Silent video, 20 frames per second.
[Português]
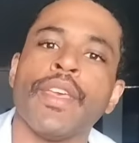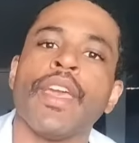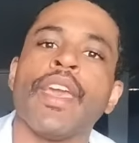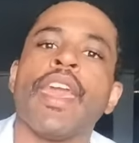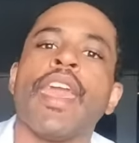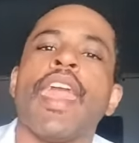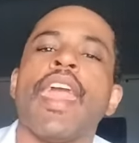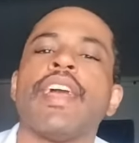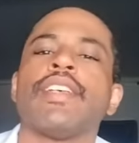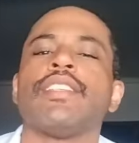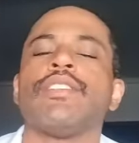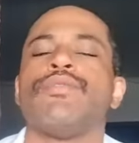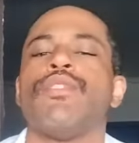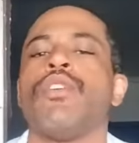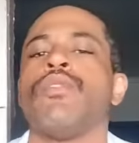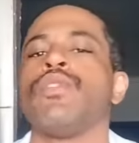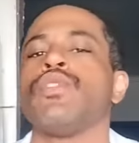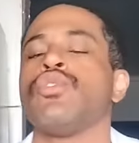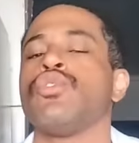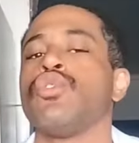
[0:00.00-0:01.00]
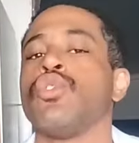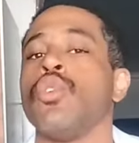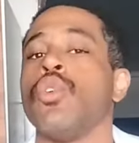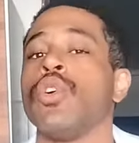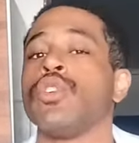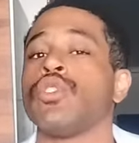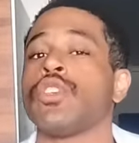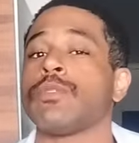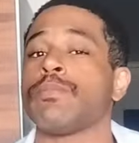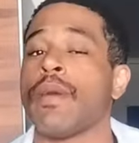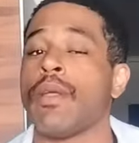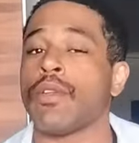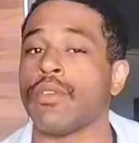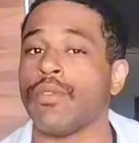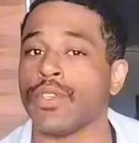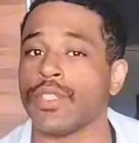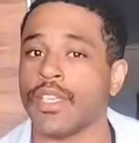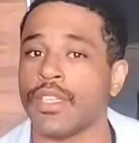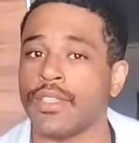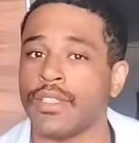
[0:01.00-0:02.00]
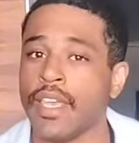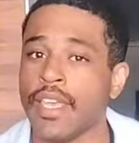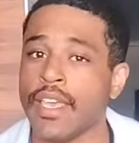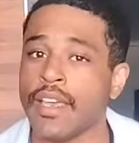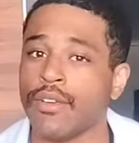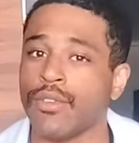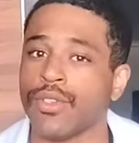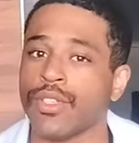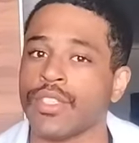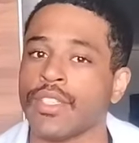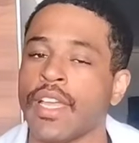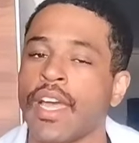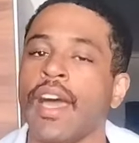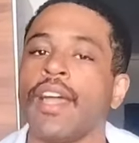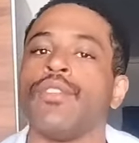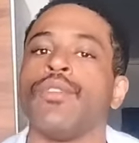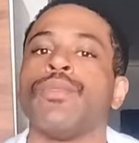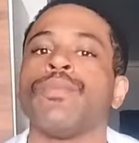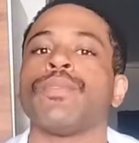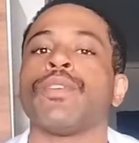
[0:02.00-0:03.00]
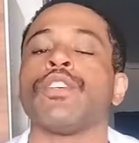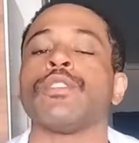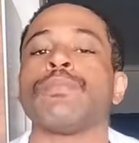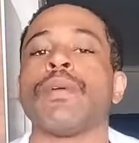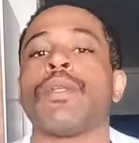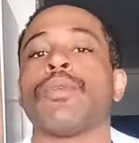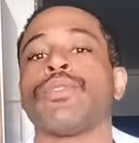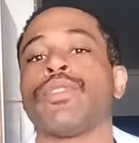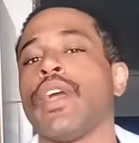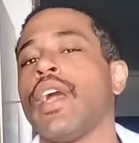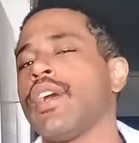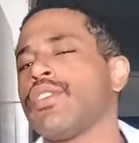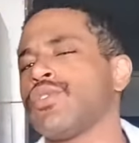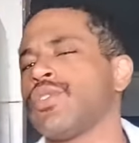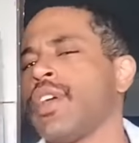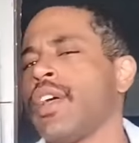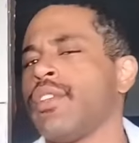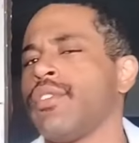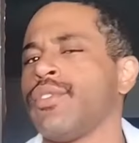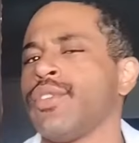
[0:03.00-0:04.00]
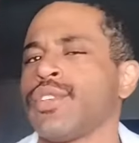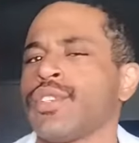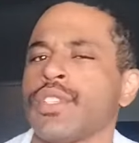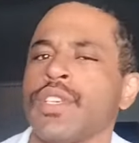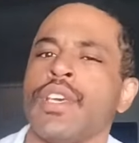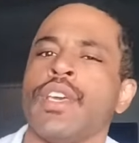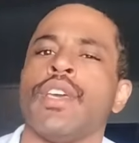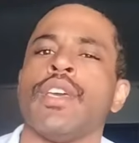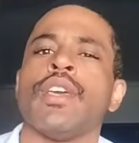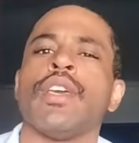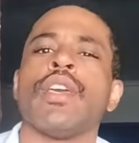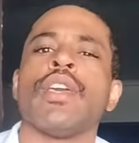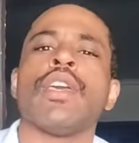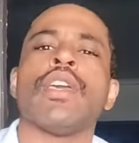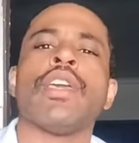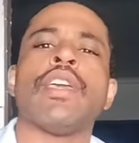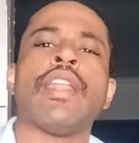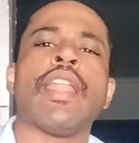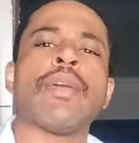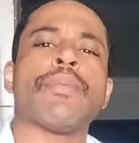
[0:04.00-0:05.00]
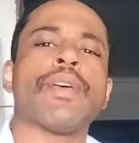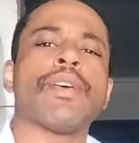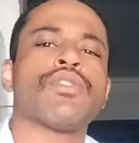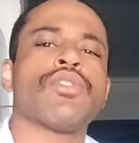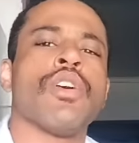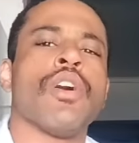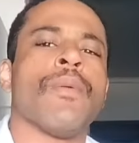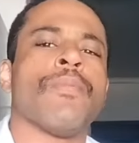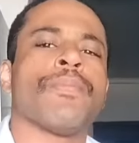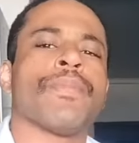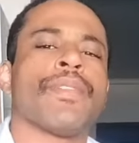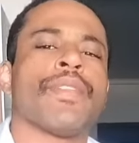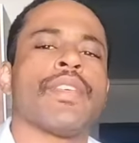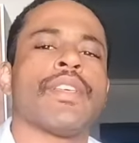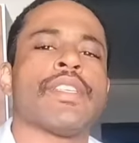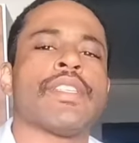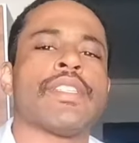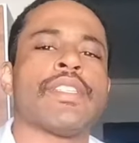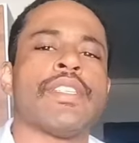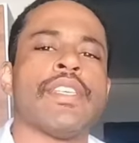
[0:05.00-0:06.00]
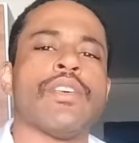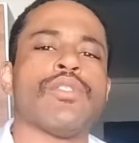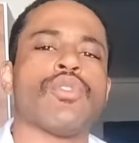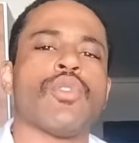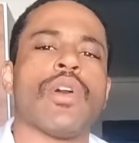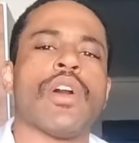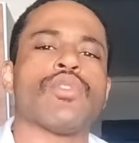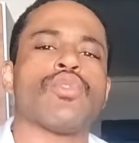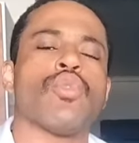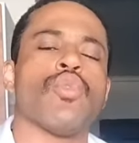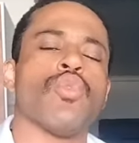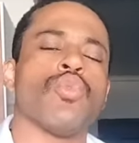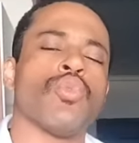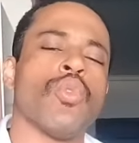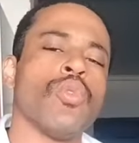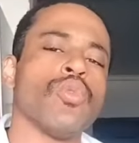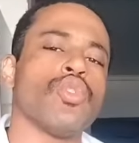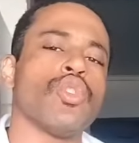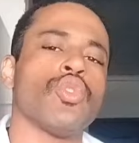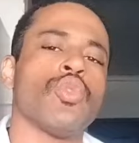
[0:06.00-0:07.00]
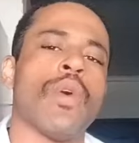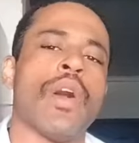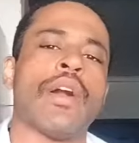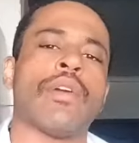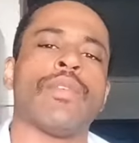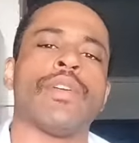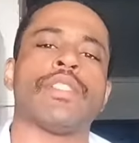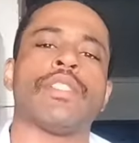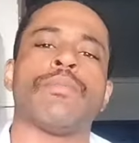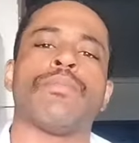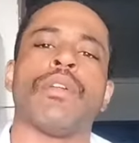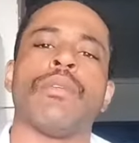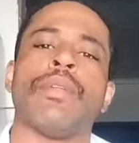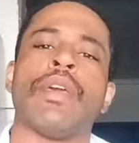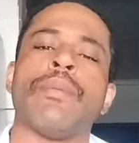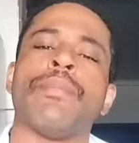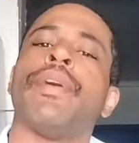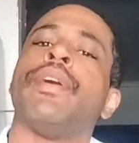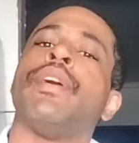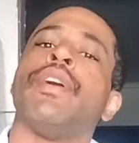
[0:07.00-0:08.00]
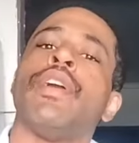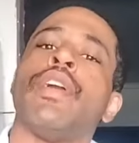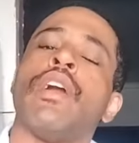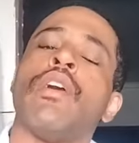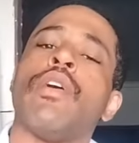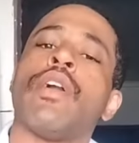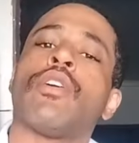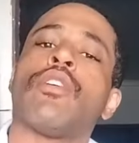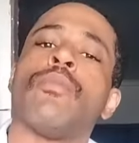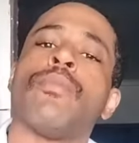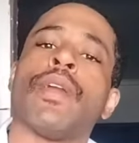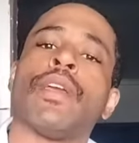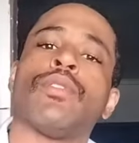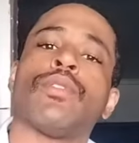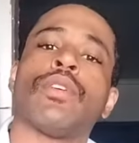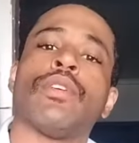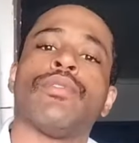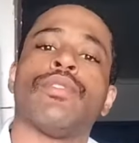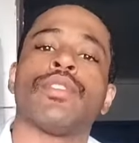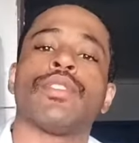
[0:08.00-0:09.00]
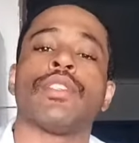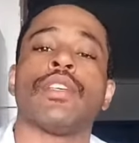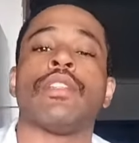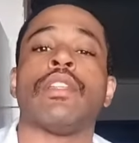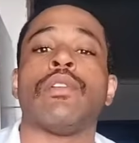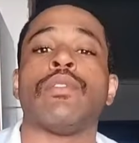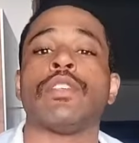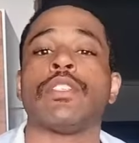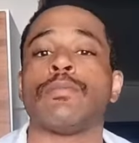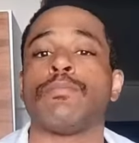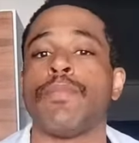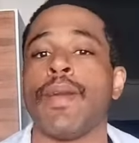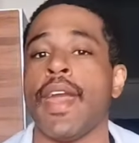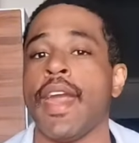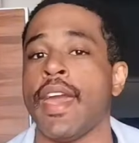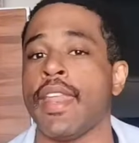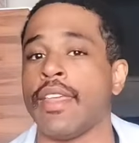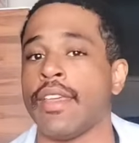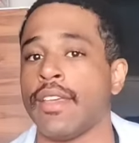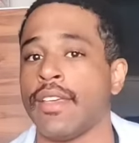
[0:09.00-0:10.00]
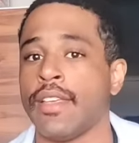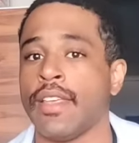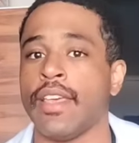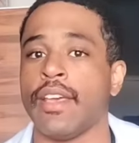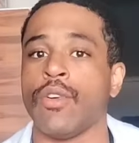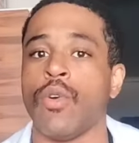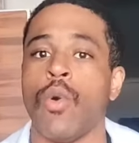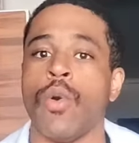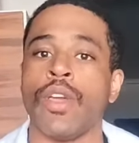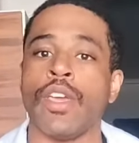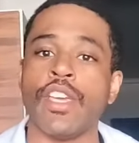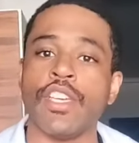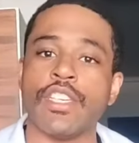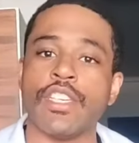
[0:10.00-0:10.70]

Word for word: Esse foi o vídeo de hoje, eu espero que você tenha gostado, eu espero ter ajudado você. E lembra só, se o seu cachorro continuar com esse problema, eu recomendo que você não espere. Corrija a